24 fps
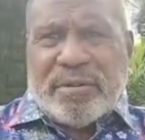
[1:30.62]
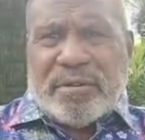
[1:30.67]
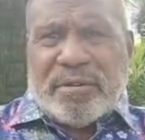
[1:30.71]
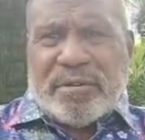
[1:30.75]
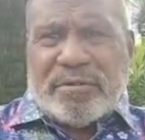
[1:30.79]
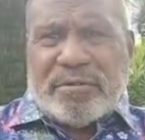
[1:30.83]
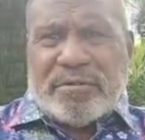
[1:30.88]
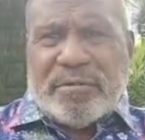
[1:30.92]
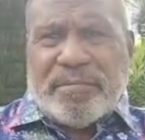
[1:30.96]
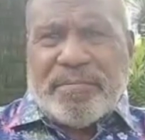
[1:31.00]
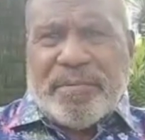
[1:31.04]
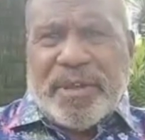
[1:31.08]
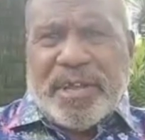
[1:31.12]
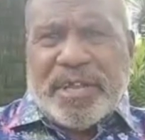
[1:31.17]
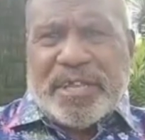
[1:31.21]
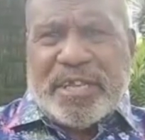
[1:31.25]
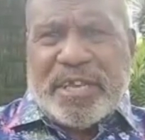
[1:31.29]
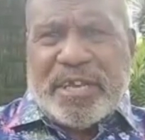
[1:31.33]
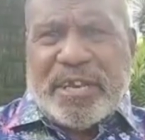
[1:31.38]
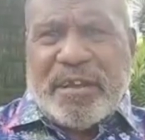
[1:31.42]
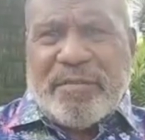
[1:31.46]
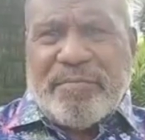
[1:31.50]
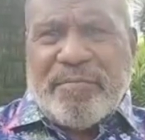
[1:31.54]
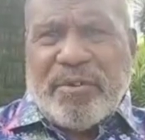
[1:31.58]
supaya
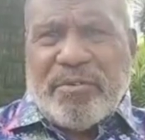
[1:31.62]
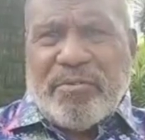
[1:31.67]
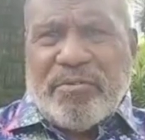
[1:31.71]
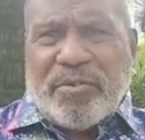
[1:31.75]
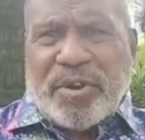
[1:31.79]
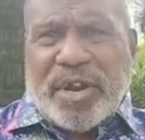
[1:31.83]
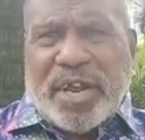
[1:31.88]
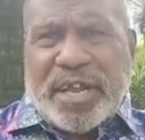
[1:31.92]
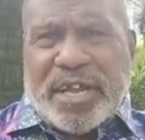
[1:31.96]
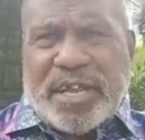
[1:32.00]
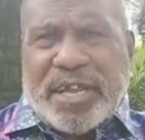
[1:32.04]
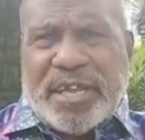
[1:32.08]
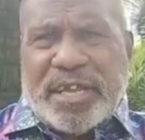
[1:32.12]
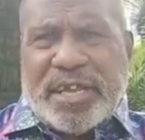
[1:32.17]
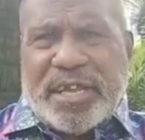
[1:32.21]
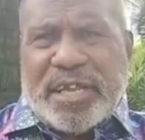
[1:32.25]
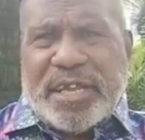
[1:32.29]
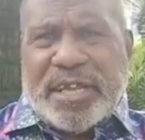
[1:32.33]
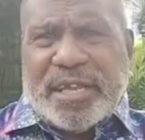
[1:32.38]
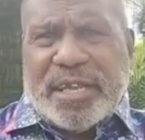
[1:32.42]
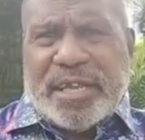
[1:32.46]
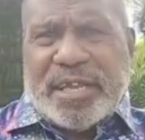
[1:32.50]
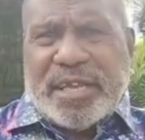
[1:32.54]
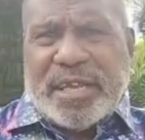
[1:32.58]
tidak mengurangi
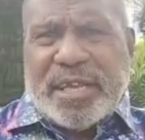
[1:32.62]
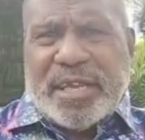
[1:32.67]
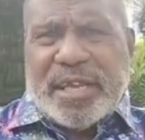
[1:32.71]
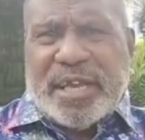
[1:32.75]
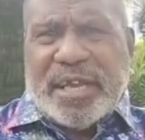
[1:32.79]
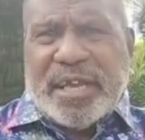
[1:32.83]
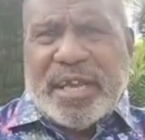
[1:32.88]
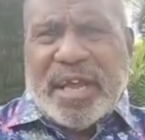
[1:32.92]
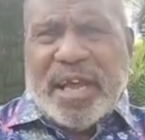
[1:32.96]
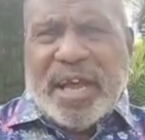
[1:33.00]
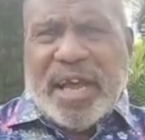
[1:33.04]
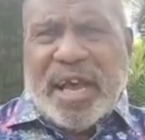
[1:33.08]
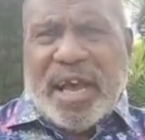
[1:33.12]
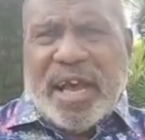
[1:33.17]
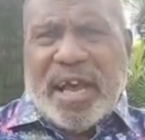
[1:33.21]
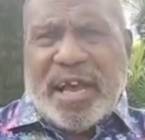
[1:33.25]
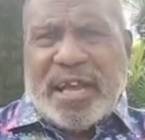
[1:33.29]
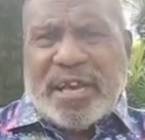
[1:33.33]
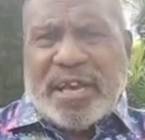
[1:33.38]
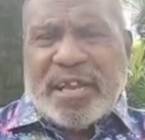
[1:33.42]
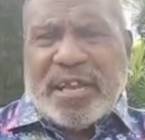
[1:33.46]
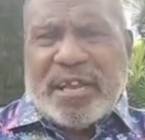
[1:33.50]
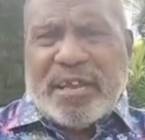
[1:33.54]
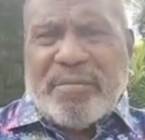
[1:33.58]

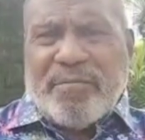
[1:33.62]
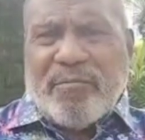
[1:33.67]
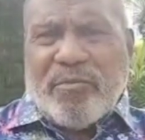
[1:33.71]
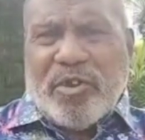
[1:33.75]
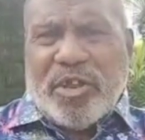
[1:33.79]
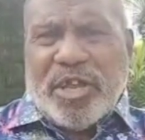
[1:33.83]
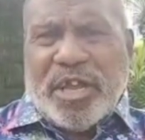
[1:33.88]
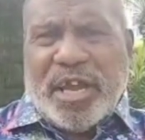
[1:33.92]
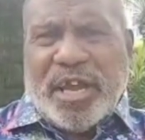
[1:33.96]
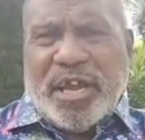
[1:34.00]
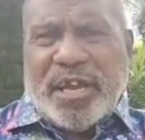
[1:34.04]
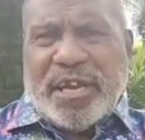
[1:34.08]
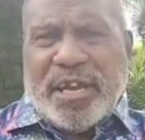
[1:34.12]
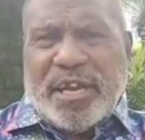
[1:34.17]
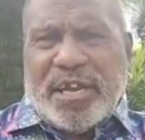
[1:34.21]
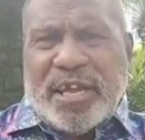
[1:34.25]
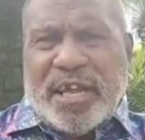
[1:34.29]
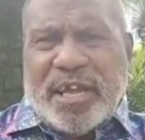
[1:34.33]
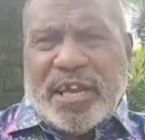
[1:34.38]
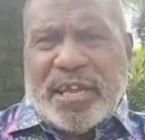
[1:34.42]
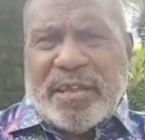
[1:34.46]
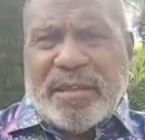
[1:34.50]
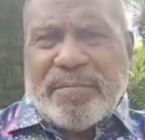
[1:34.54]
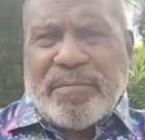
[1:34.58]
hari kemuliaan dan
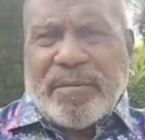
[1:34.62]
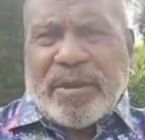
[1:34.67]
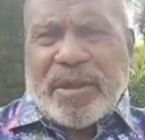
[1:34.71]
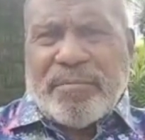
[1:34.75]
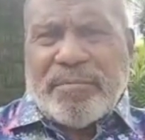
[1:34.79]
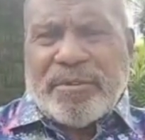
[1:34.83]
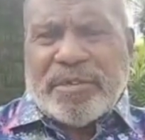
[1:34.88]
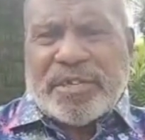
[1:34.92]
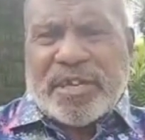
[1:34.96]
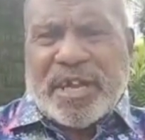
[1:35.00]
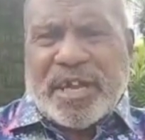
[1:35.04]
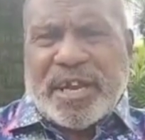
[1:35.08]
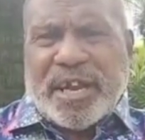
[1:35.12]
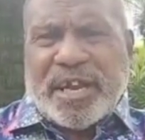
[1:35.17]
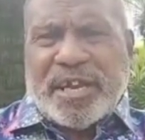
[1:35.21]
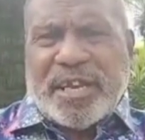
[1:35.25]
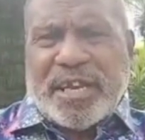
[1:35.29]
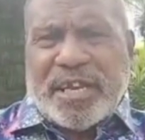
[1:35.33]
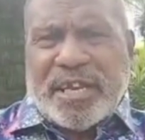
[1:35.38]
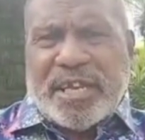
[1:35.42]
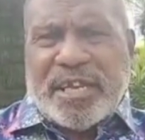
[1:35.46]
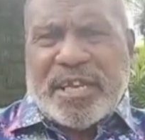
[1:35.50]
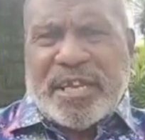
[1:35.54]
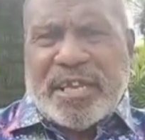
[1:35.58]
hari kebesaran
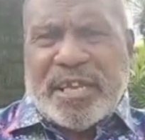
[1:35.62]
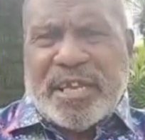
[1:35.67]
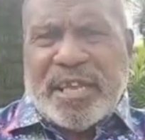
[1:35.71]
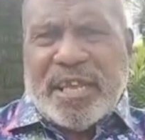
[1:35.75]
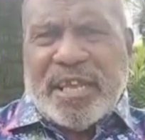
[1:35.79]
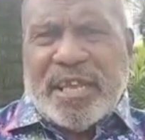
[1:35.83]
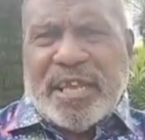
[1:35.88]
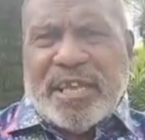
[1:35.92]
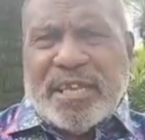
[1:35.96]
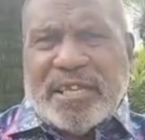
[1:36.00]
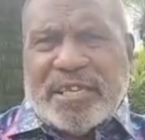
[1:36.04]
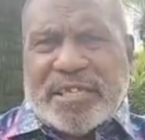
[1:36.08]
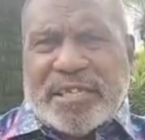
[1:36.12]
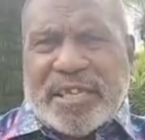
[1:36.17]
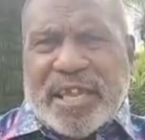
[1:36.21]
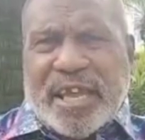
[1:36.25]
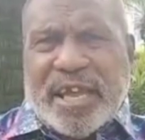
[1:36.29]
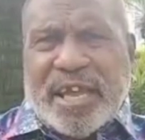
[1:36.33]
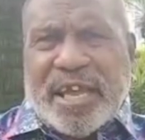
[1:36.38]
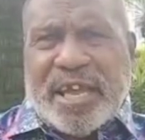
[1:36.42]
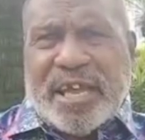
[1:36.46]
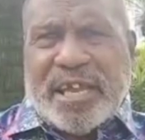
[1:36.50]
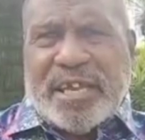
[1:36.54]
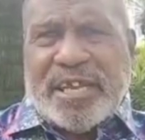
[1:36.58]
ini. Saya
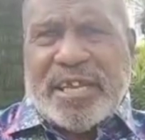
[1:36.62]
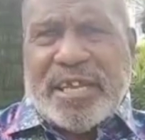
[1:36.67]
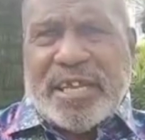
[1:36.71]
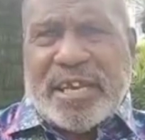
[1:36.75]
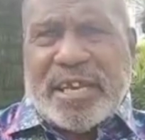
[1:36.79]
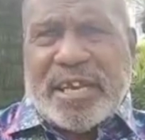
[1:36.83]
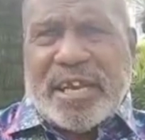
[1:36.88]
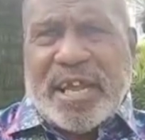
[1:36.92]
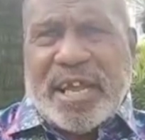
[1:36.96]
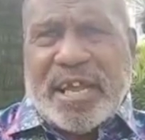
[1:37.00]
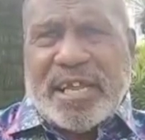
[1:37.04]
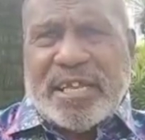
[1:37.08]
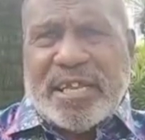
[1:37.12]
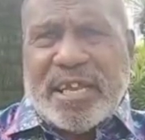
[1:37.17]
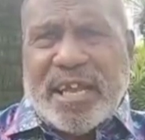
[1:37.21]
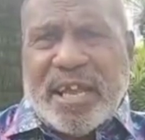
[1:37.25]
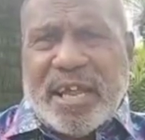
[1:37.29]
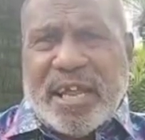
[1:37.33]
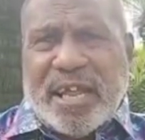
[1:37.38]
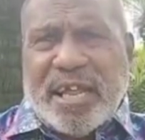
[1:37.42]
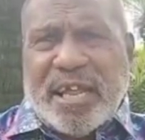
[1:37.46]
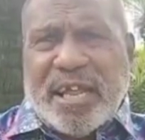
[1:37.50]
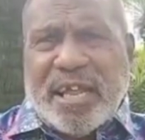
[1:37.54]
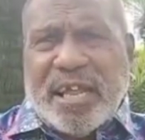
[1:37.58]
hadir
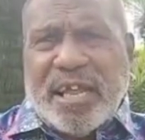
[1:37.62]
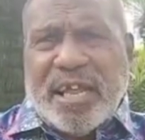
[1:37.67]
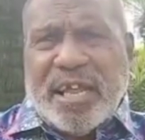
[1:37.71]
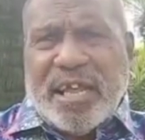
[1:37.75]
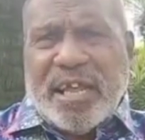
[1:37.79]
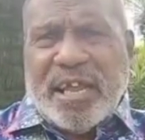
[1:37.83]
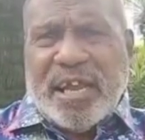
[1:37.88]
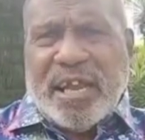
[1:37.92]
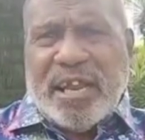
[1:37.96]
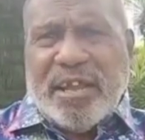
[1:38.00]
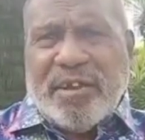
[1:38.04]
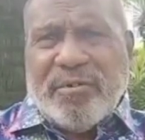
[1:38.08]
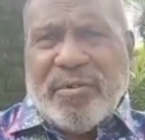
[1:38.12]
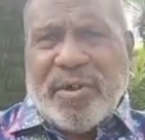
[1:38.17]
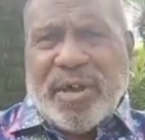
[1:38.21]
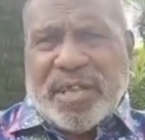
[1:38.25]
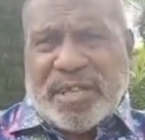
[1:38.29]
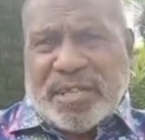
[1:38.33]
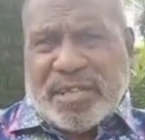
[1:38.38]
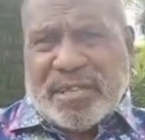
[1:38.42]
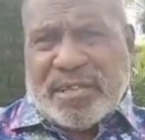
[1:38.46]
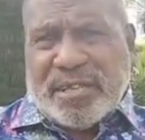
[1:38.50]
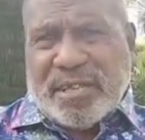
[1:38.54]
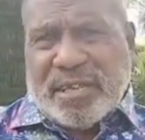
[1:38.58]
hanya lewat
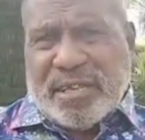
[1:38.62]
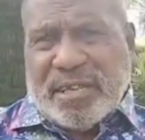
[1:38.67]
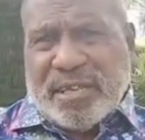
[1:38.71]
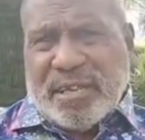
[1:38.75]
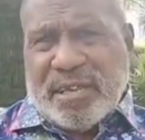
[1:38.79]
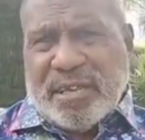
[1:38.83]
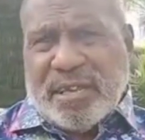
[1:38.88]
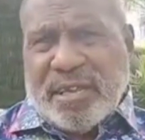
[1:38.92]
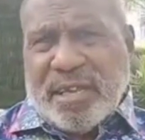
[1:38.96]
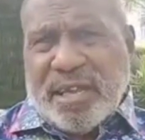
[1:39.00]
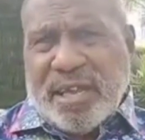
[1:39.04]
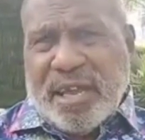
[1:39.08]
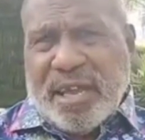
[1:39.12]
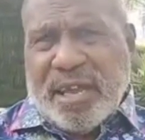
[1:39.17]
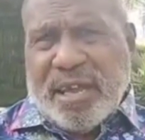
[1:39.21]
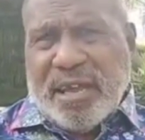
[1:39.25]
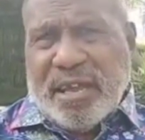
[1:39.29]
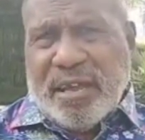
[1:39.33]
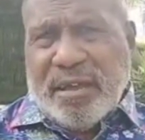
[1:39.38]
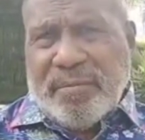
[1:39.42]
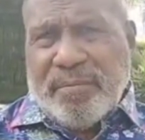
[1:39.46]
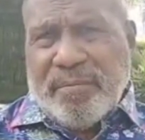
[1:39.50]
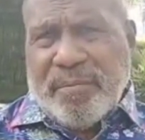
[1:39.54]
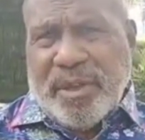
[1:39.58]

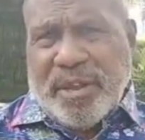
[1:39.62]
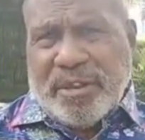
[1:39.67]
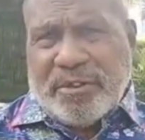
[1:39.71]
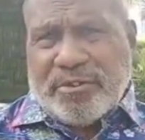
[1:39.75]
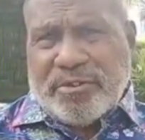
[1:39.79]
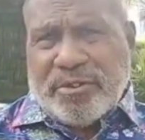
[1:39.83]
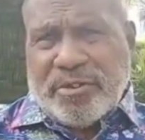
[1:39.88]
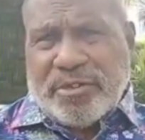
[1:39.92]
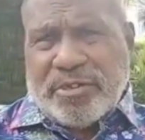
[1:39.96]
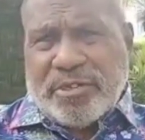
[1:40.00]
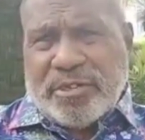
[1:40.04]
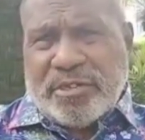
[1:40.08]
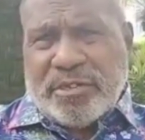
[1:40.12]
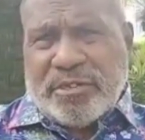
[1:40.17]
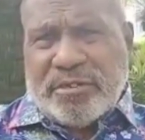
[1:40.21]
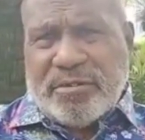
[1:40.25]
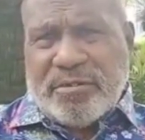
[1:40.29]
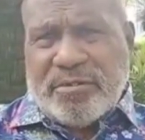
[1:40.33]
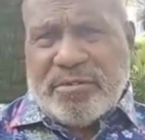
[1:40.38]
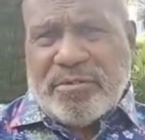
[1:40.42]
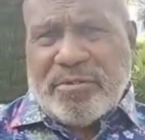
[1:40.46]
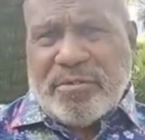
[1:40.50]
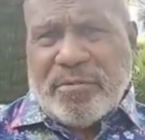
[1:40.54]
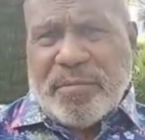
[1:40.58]
medsos
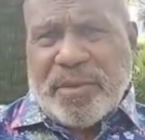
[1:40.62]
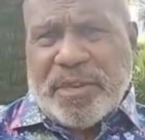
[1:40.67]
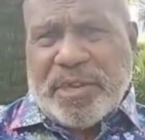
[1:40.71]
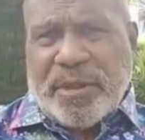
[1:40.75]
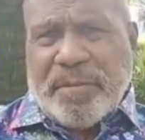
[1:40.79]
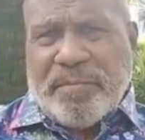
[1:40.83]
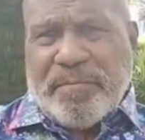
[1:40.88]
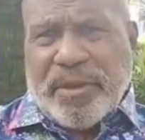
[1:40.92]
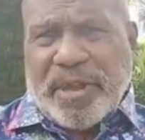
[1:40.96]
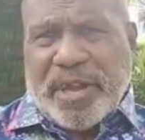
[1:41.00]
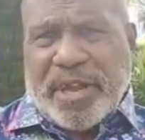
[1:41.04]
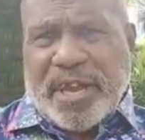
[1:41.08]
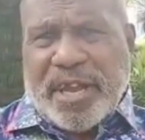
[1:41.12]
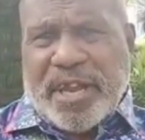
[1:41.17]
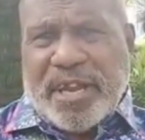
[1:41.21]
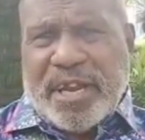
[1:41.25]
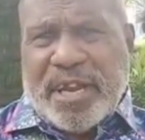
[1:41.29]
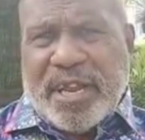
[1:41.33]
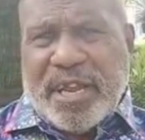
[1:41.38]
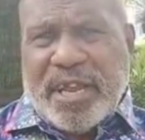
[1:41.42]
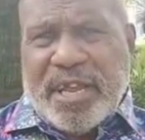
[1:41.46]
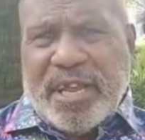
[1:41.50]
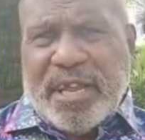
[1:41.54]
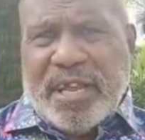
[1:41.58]
untuk menyampaikan
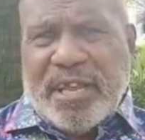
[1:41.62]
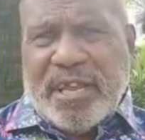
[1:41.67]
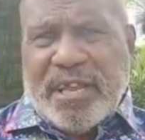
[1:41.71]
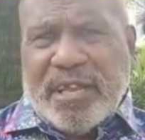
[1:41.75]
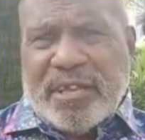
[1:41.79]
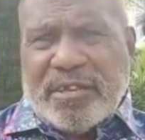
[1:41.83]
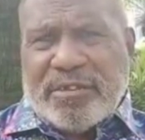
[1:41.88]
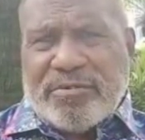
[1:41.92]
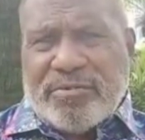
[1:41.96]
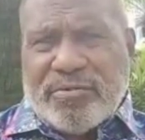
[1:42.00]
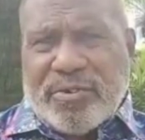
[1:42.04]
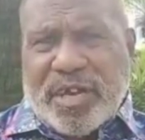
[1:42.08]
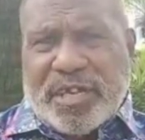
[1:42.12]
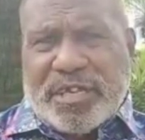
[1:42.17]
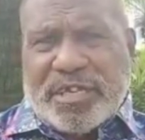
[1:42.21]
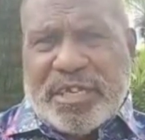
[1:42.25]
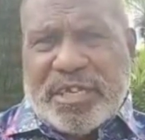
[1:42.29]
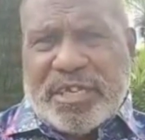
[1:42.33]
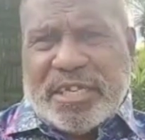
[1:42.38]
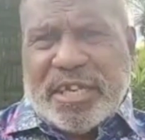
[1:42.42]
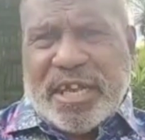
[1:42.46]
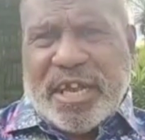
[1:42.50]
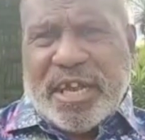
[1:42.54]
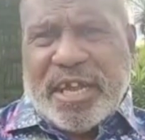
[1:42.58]

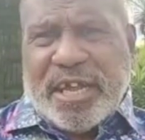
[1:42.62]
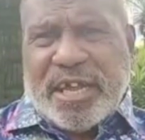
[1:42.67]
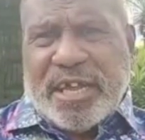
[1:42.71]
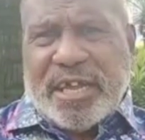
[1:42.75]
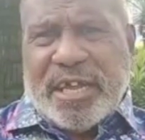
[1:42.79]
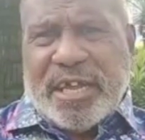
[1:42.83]
sukacita